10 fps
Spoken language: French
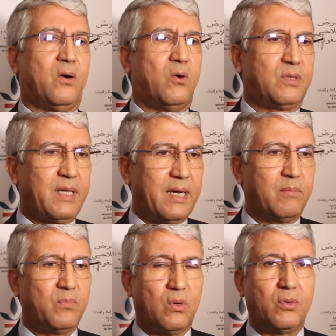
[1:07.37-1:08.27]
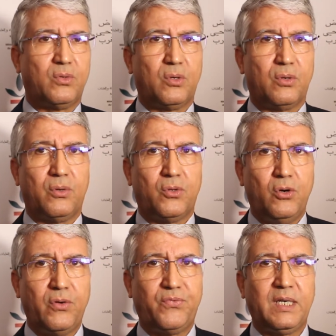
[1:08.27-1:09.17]
en termes donc, de, de
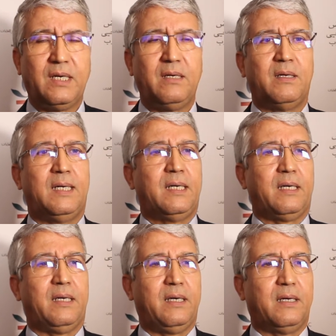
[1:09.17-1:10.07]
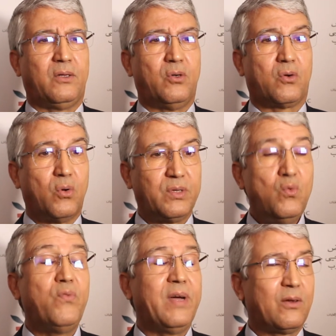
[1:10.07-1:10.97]
levier et
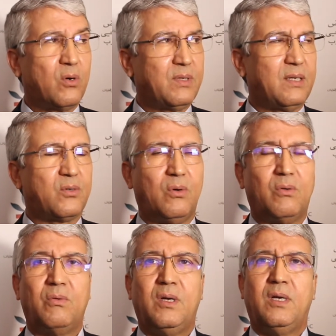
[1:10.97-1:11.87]
de nouvelles conditions